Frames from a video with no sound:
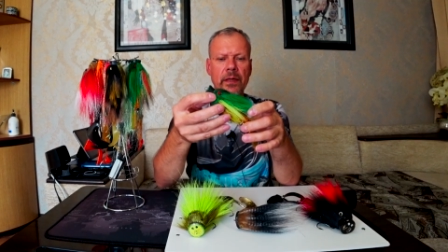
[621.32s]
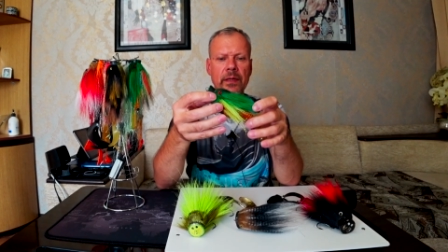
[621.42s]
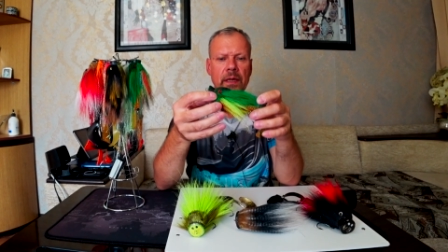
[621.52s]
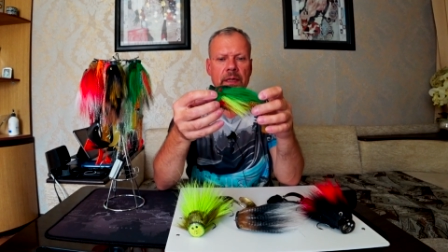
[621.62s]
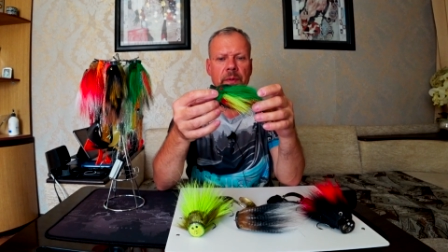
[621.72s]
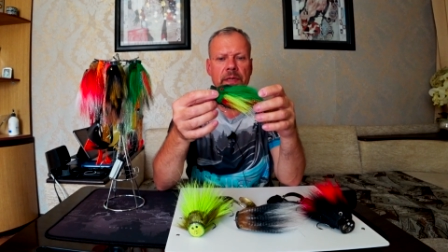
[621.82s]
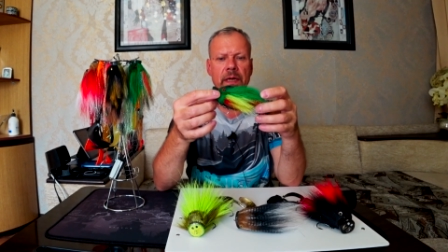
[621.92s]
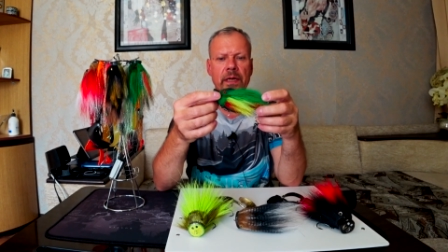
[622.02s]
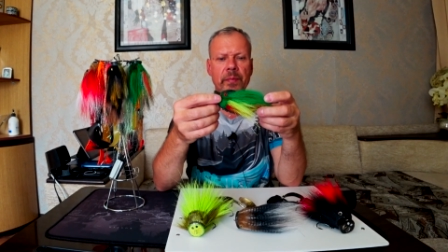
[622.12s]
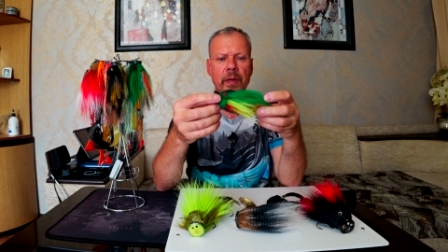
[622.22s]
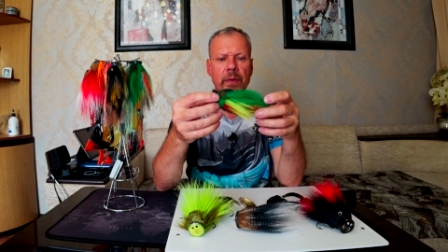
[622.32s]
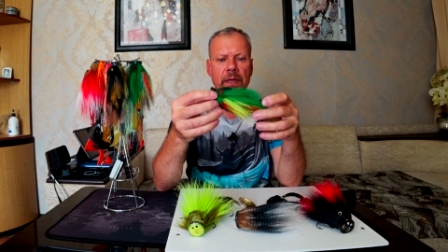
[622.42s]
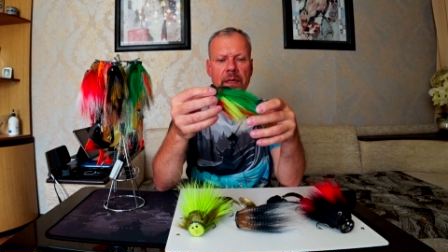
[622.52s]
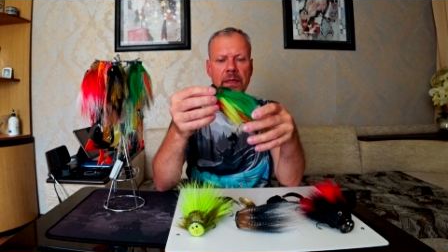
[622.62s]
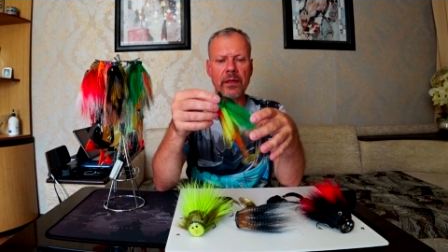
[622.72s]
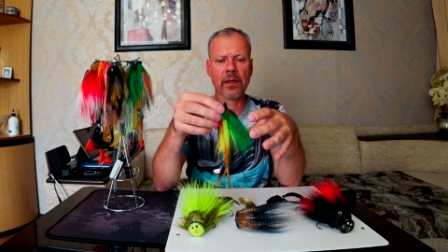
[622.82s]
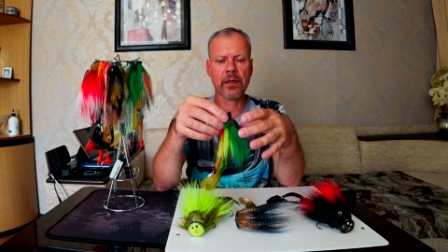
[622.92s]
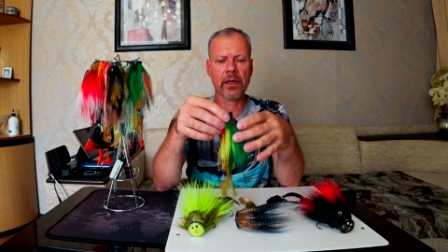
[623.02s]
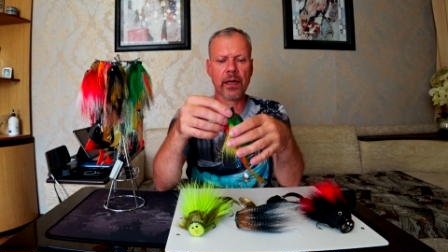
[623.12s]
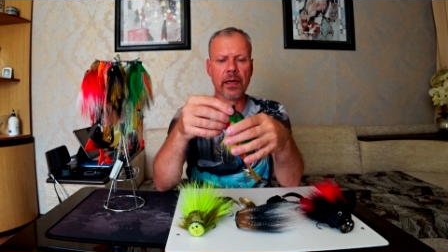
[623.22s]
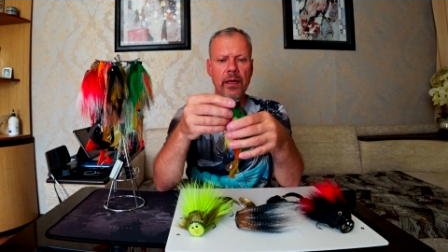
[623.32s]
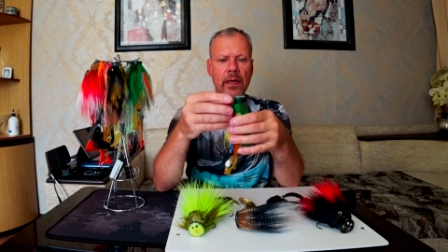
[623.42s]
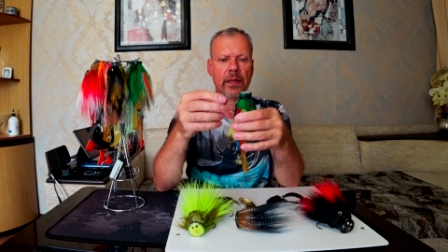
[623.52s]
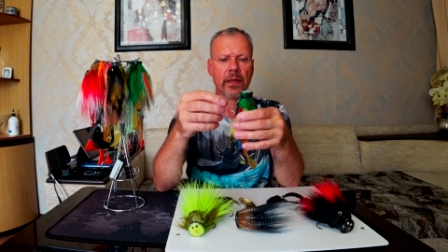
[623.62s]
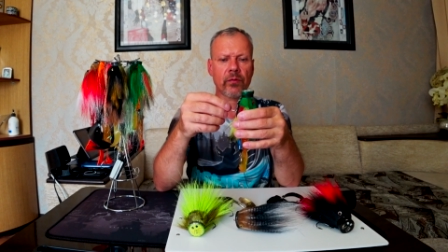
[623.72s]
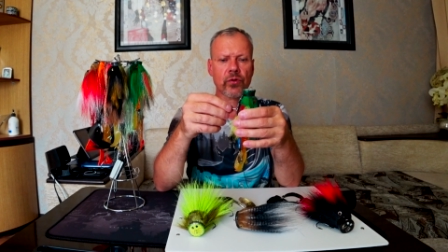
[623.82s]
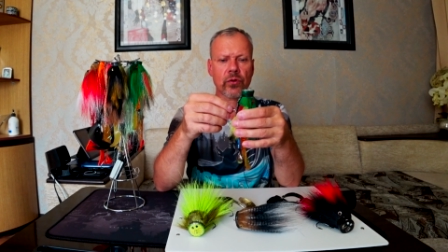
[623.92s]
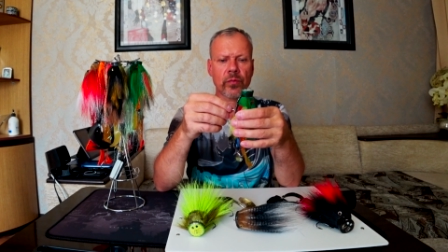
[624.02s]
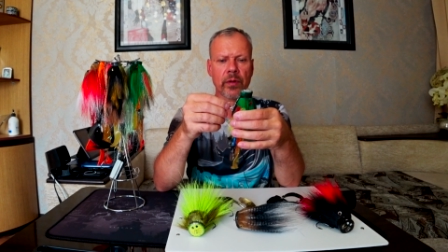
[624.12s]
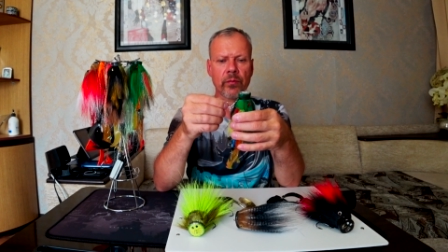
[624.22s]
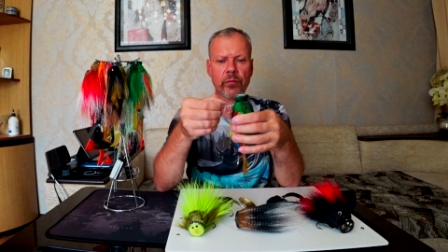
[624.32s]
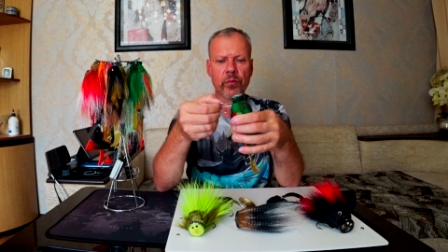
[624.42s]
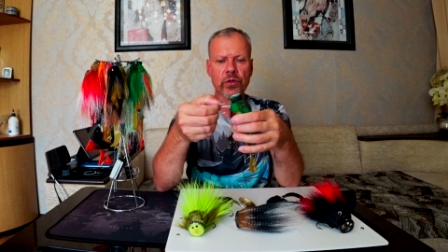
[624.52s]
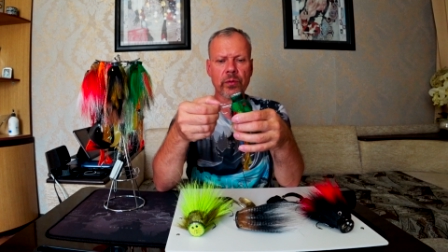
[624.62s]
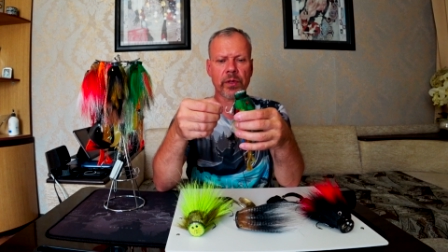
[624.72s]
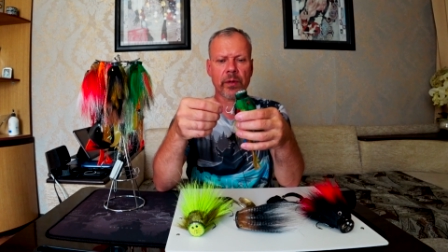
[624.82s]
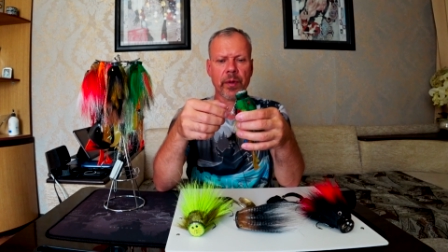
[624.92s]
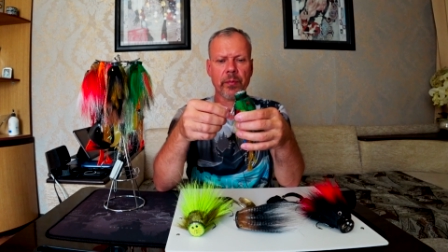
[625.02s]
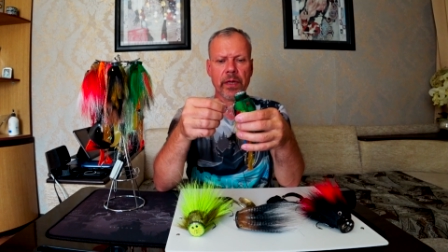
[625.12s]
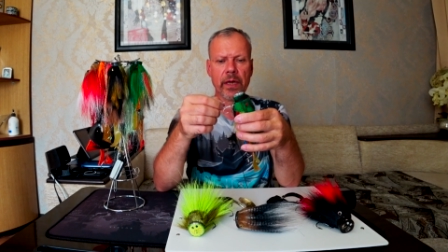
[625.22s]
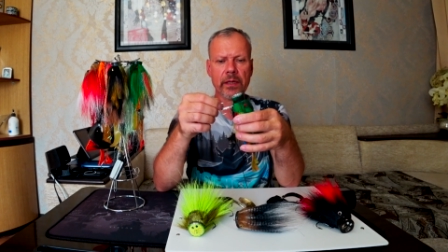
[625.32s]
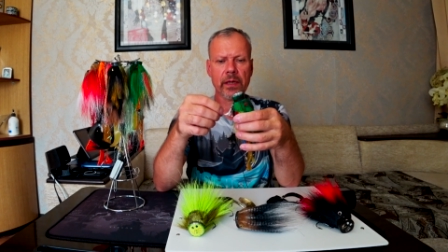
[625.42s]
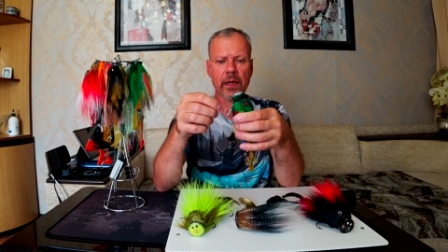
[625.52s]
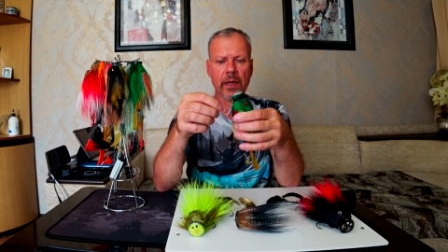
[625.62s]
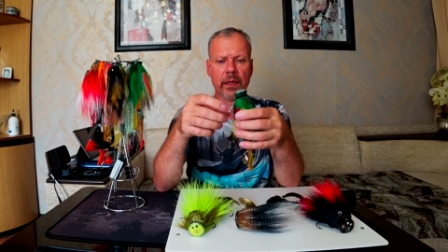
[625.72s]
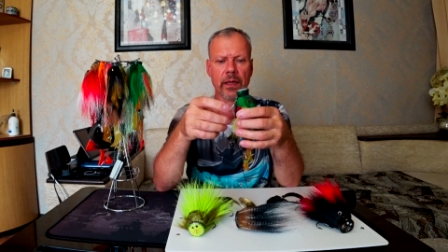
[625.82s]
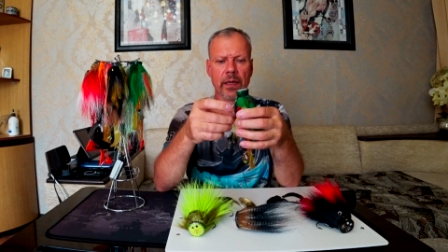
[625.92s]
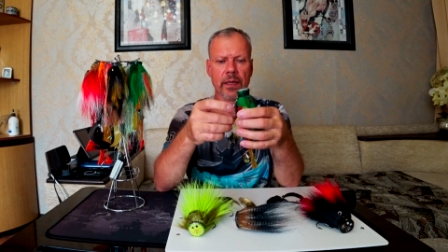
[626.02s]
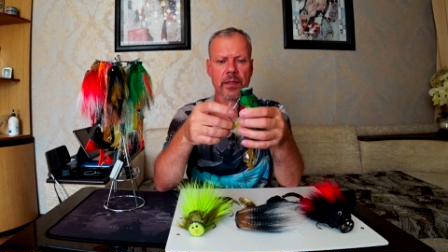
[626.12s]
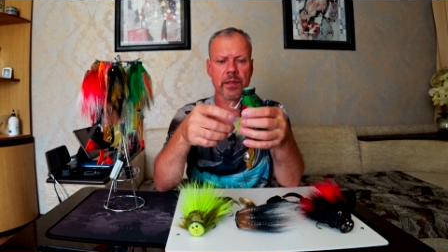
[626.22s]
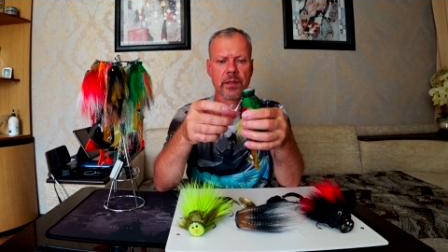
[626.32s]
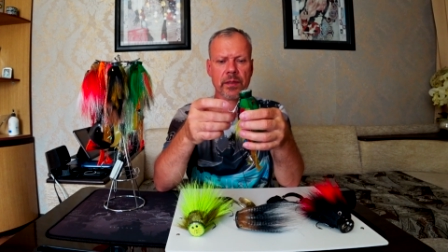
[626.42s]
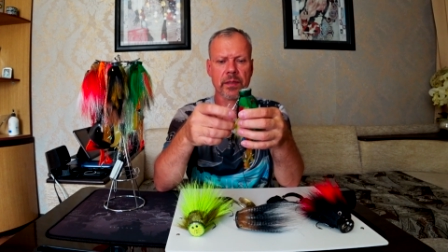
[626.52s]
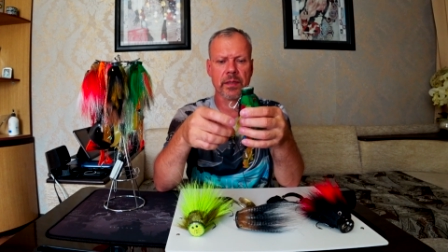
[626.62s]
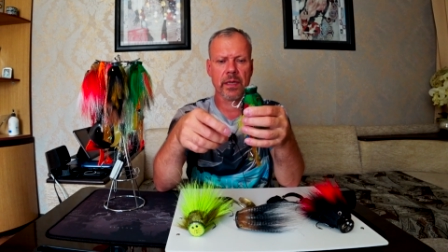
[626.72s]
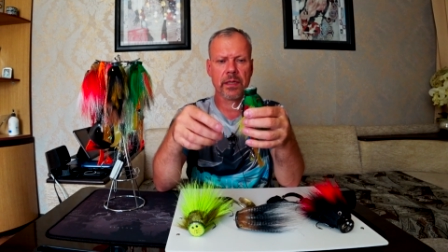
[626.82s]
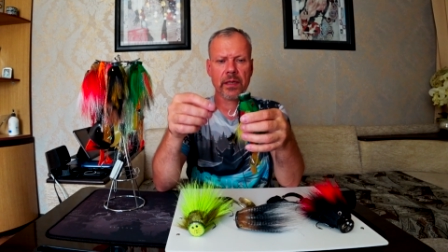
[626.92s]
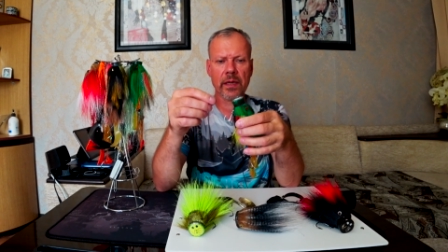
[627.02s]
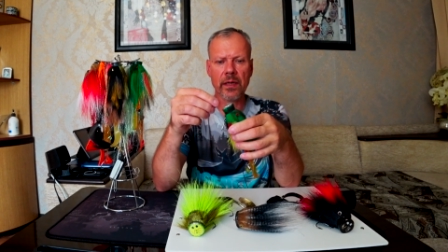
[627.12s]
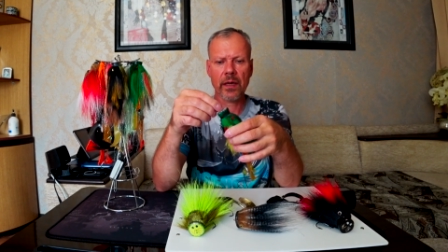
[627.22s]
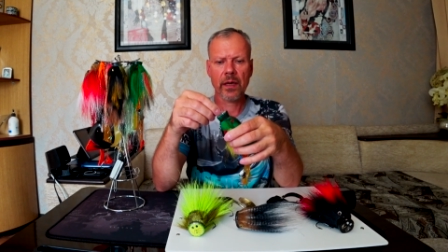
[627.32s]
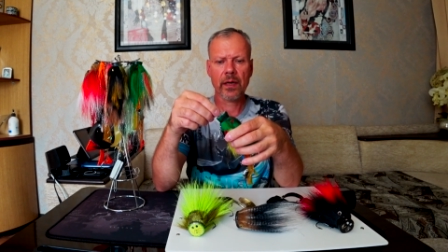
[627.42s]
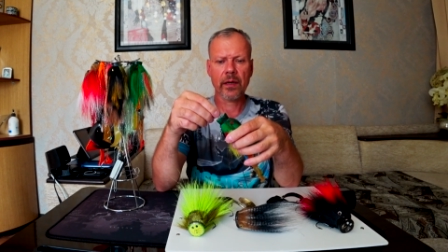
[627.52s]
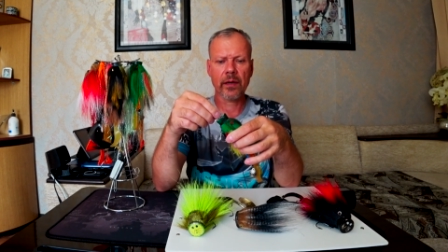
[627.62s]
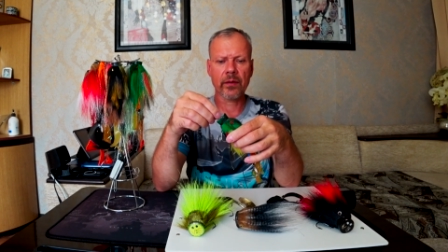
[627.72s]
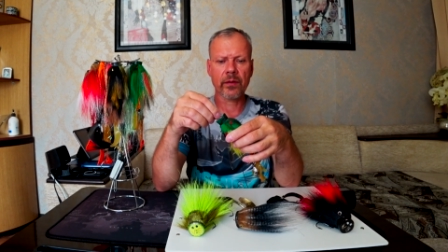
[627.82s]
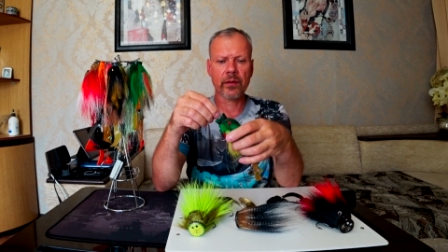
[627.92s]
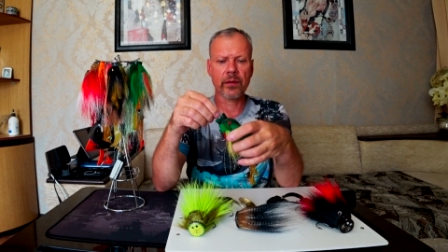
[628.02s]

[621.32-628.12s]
я специально приманки делал для того, чтобы можно было применять на снасти э,